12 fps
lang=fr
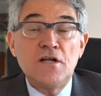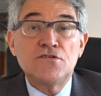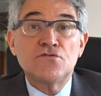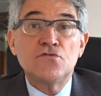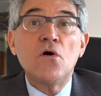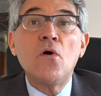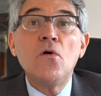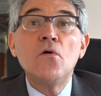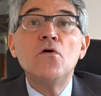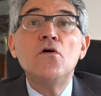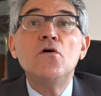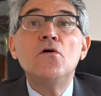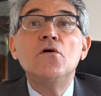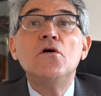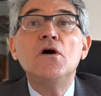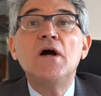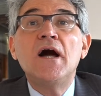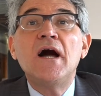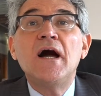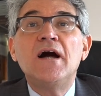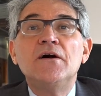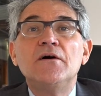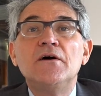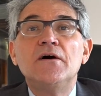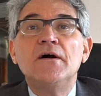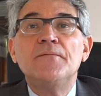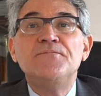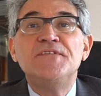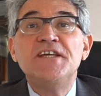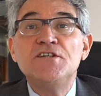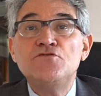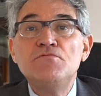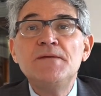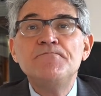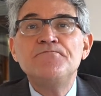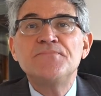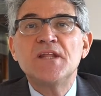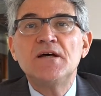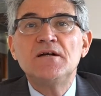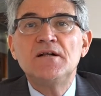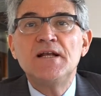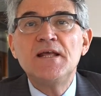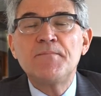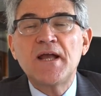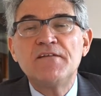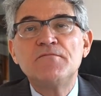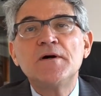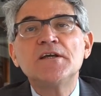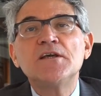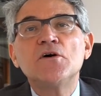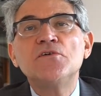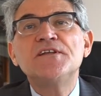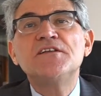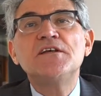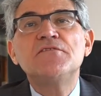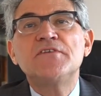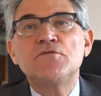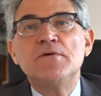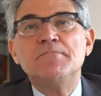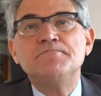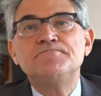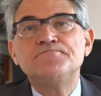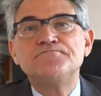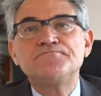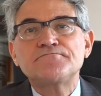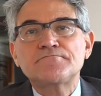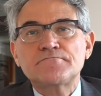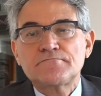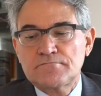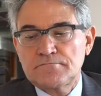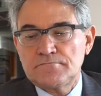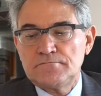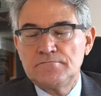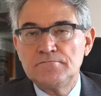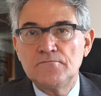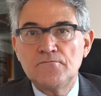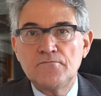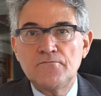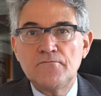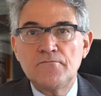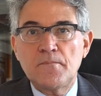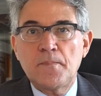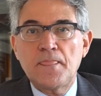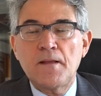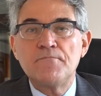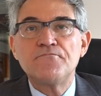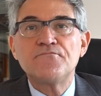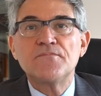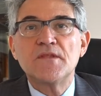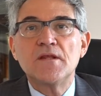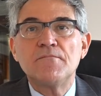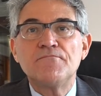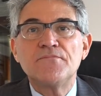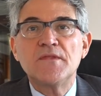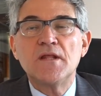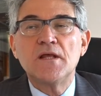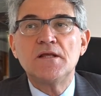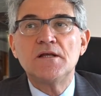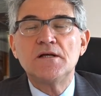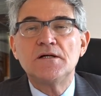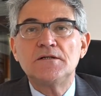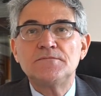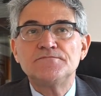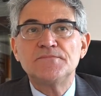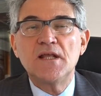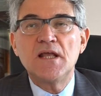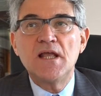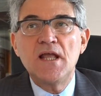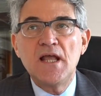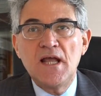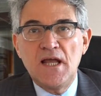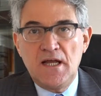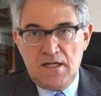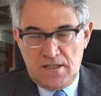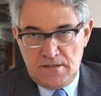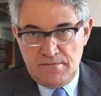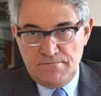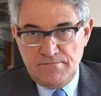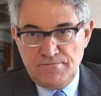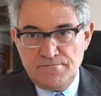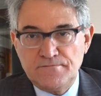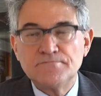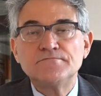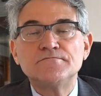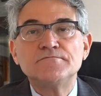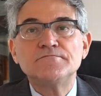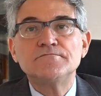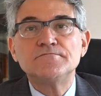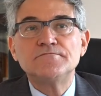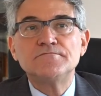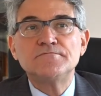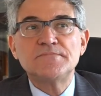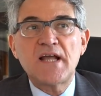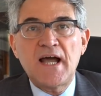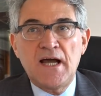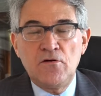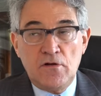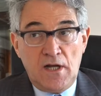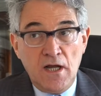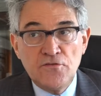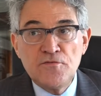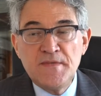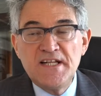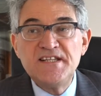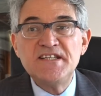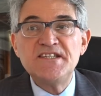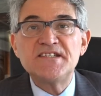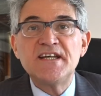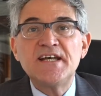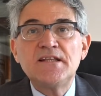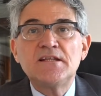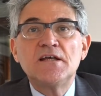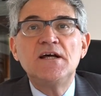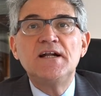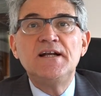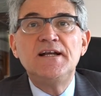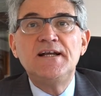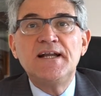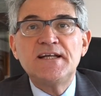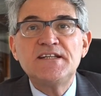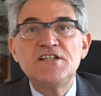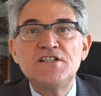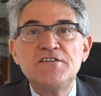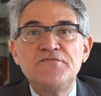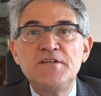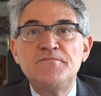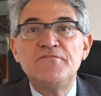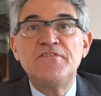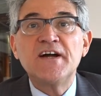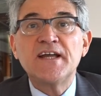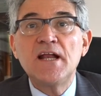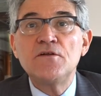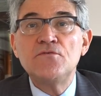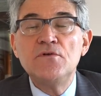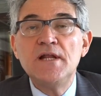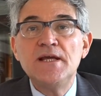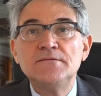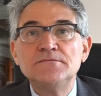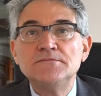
seront euh, euh, déduits les prélèvements qui auront été effectués. Les grandes étapes pour les, contribuables salariés ou retraités, en 2017, quelles sont-elles Alors, en 2017, la DGFI va calculer